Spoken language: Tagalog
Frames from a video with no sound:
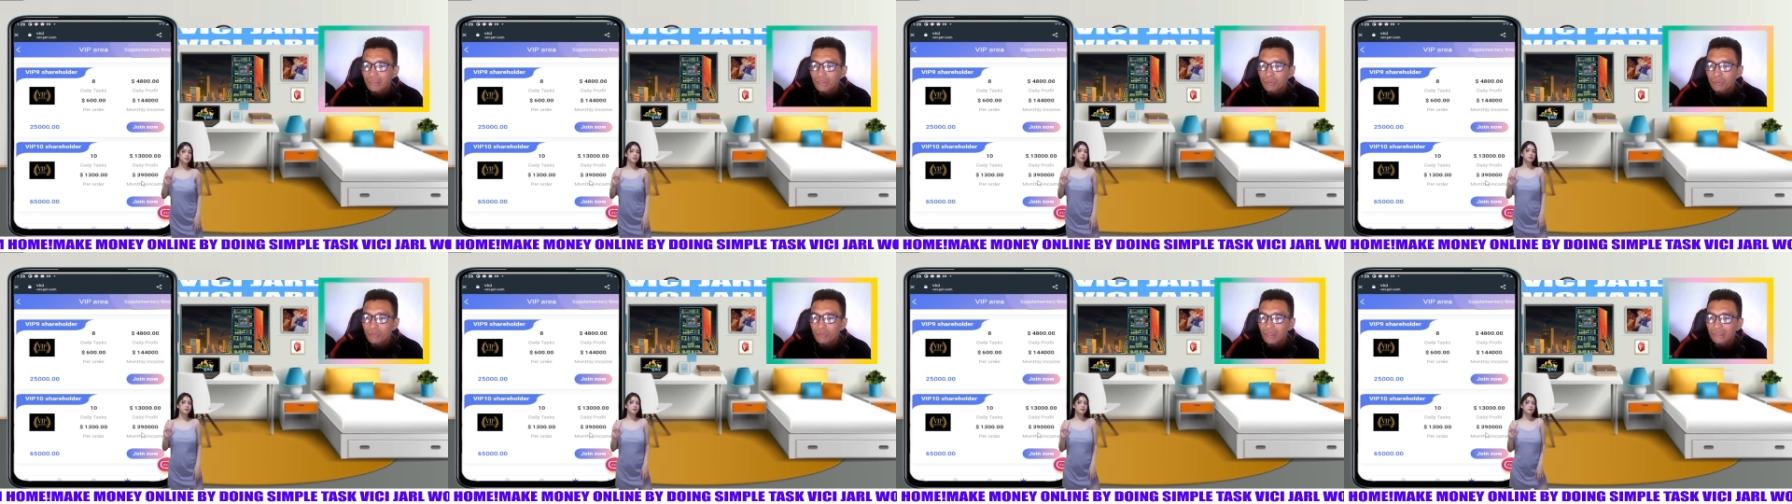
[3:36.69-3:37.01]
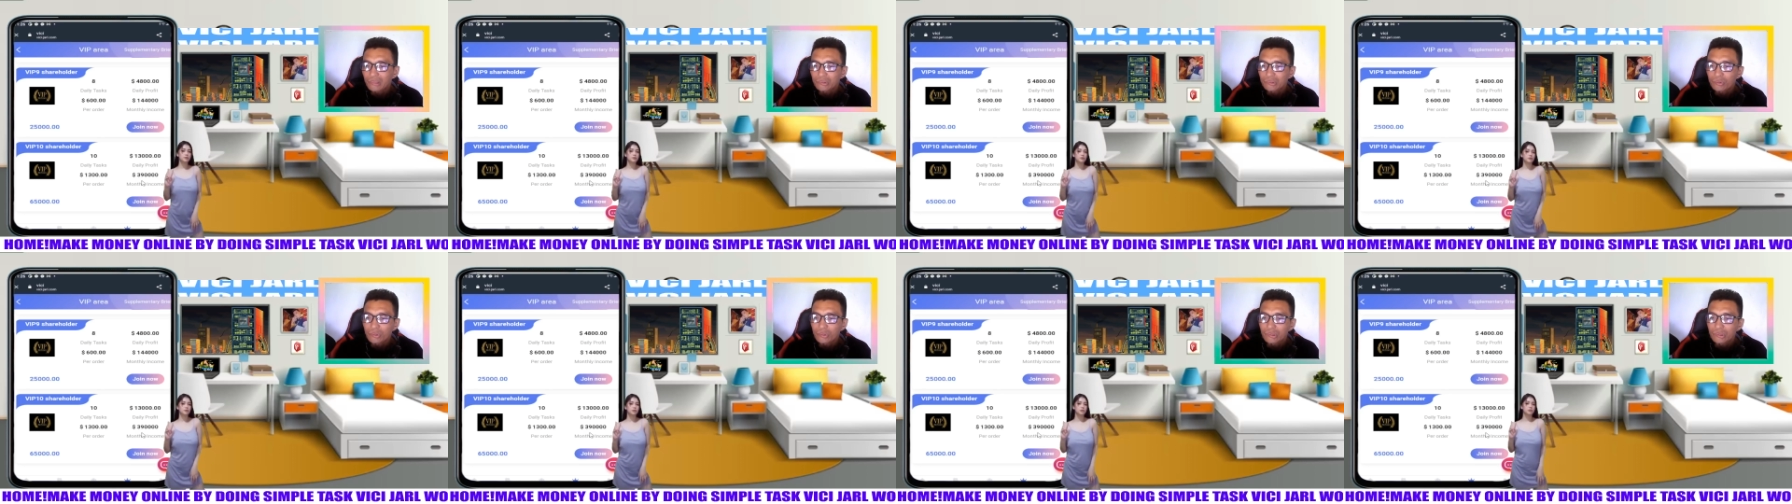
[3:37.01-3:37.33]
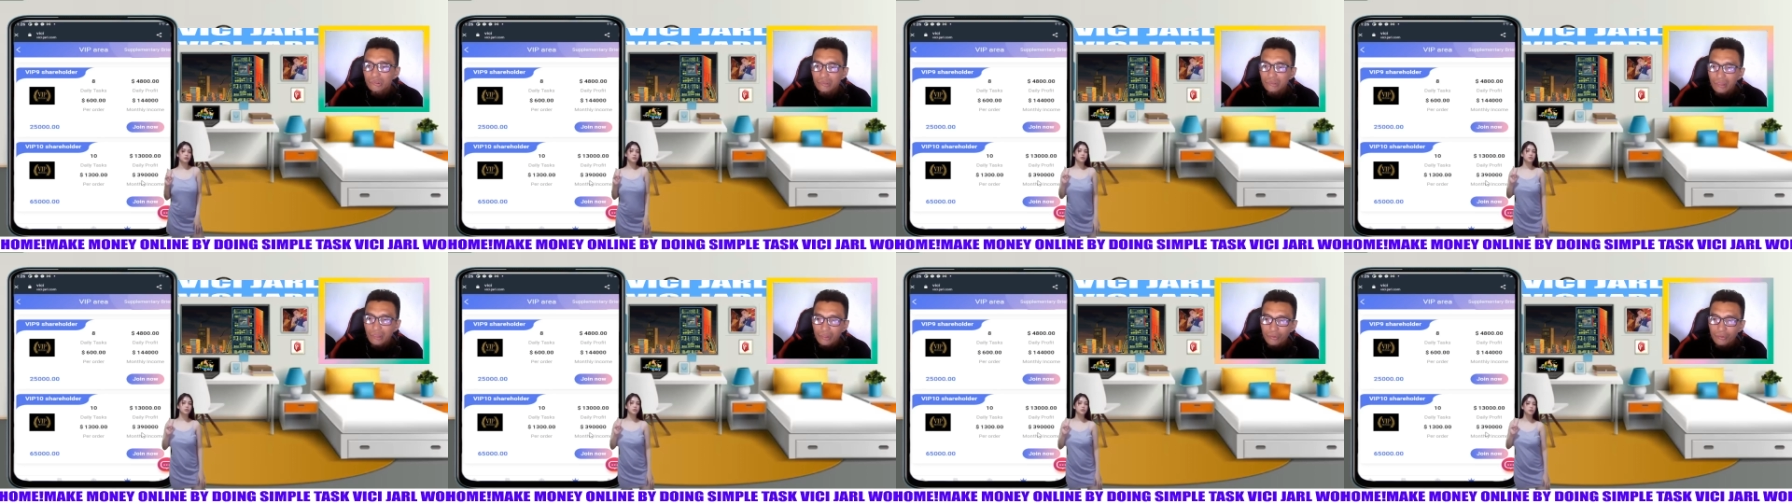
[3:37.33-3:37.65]
dito guys no,
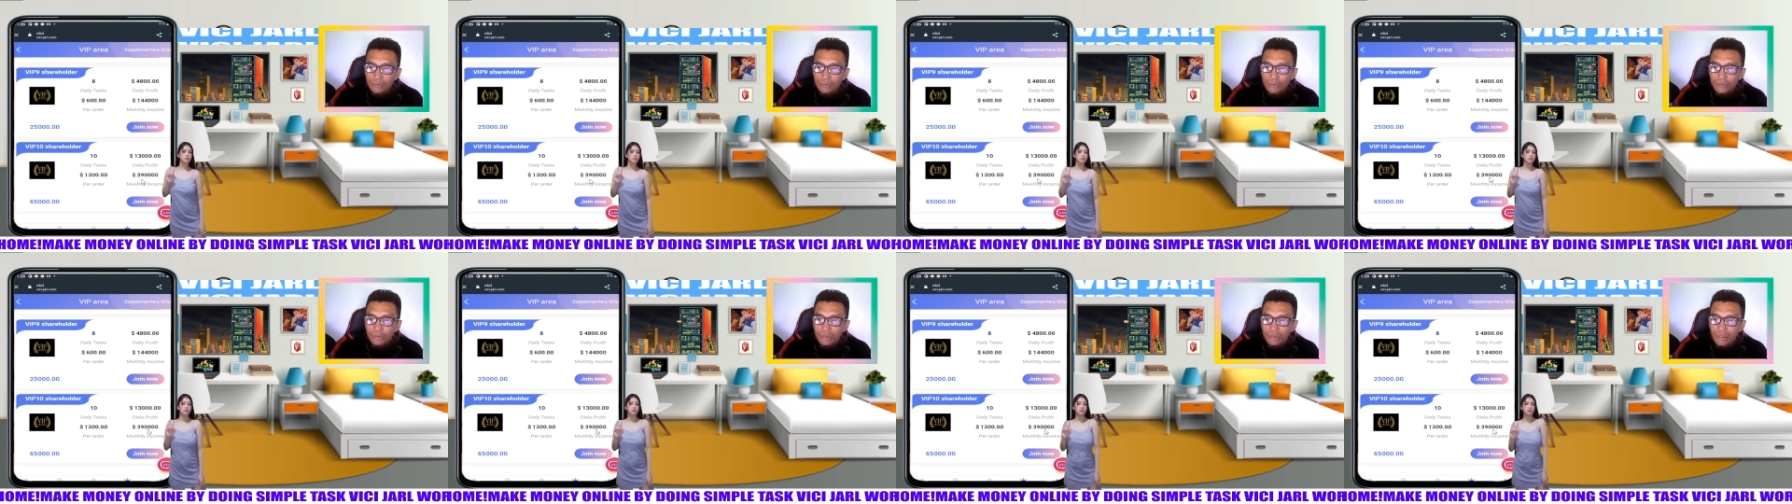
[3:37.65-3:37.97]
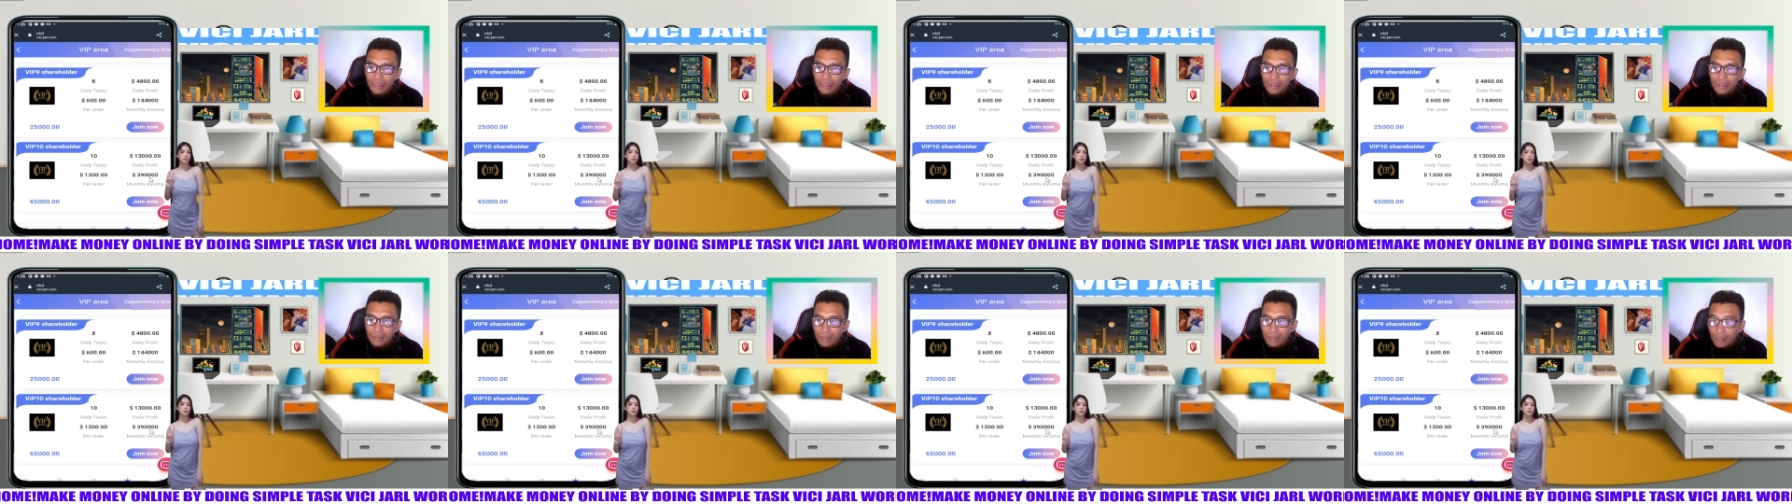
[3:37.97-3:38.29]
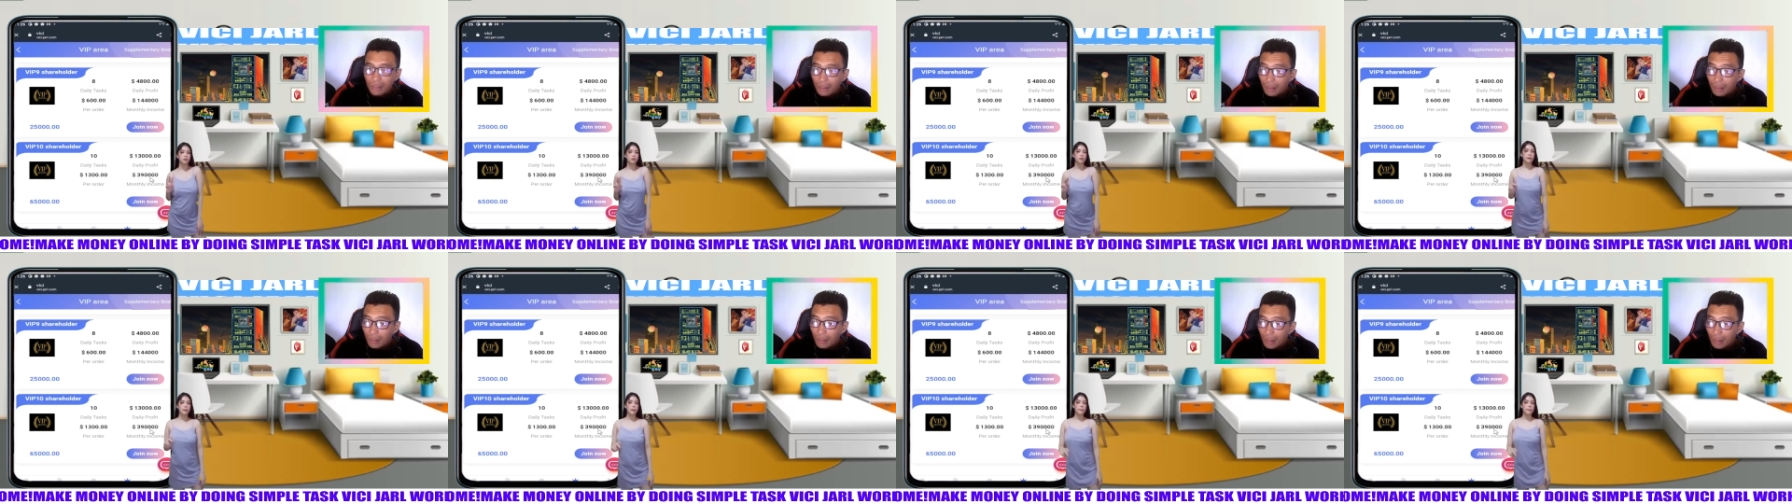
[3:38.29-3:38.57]
is uh, 39,